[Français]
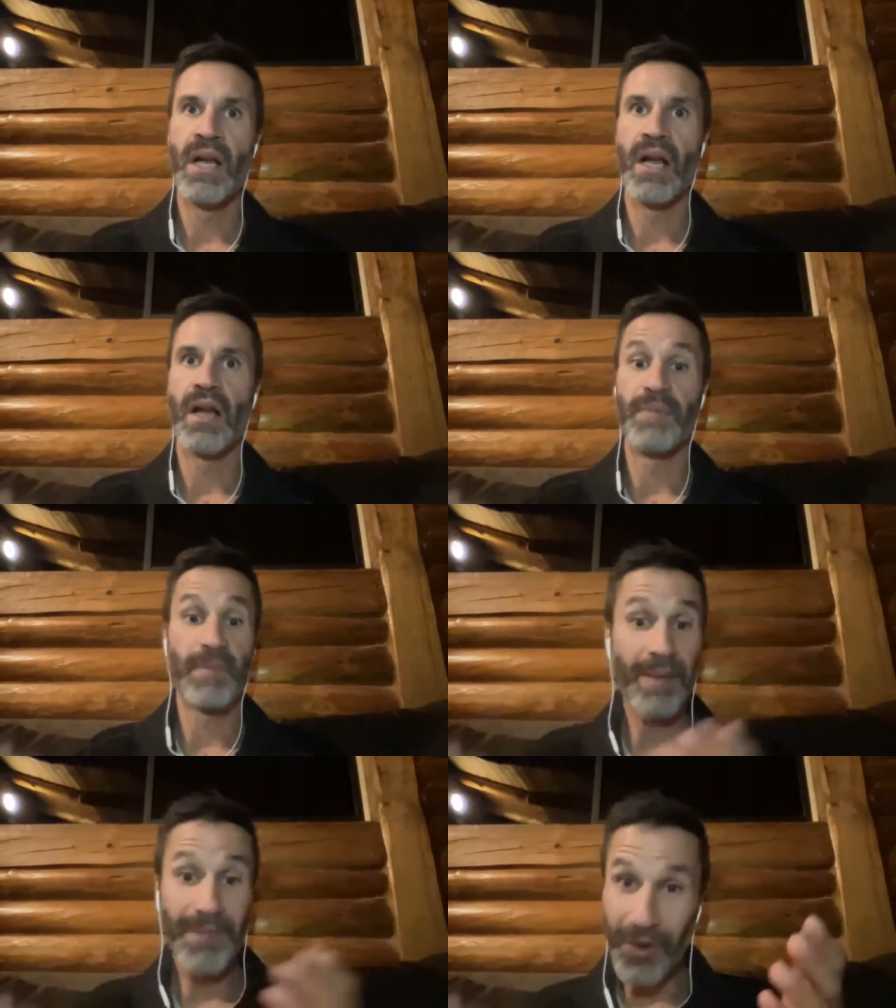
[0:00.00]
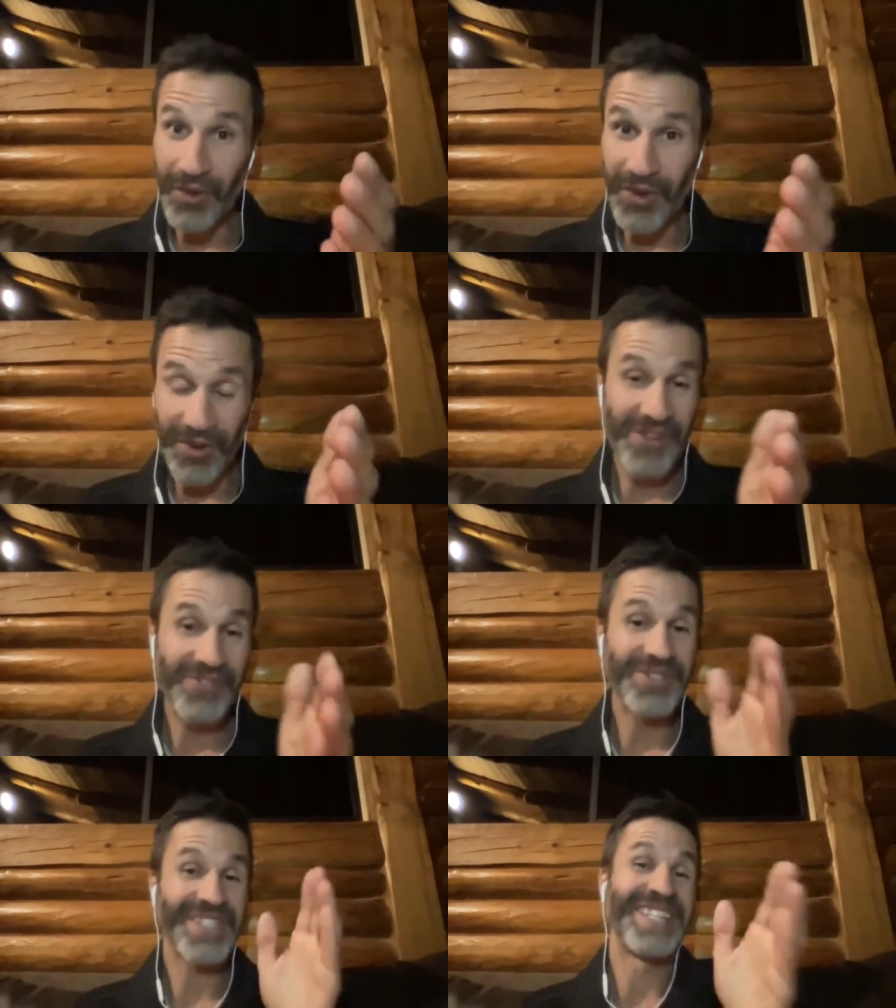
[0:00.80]
Euh, puis même, on, l'a
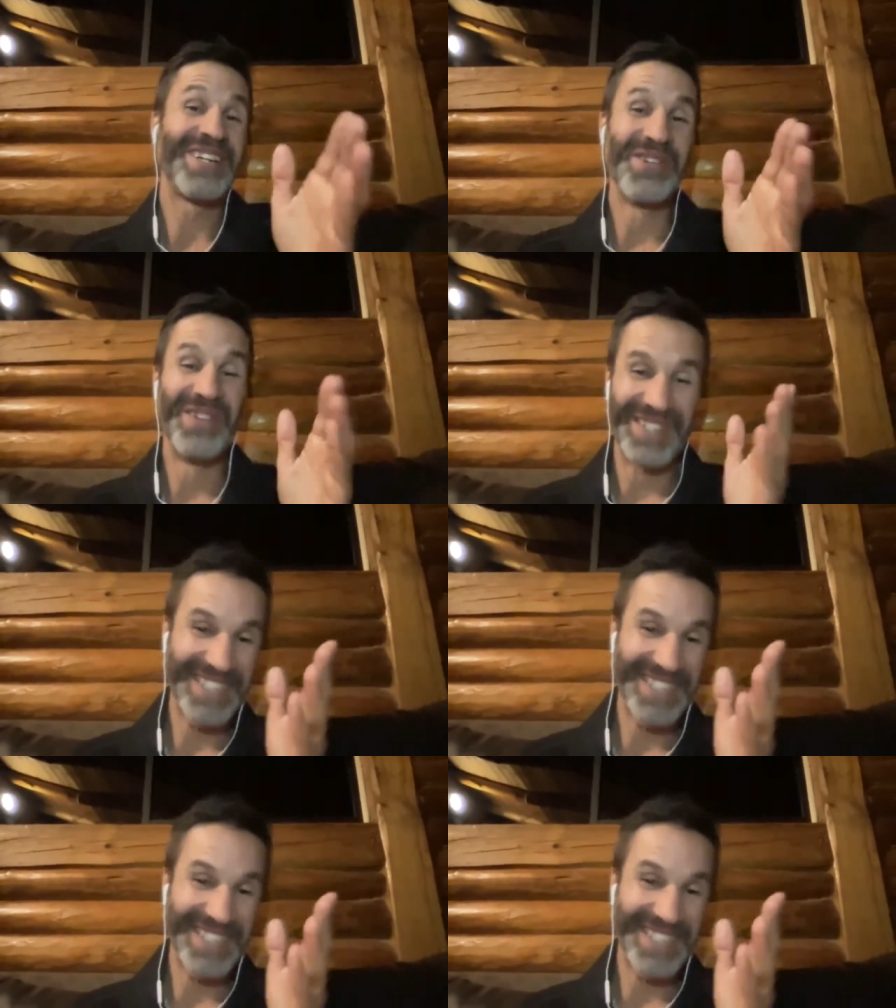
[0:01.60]
vu, ça c'est cool.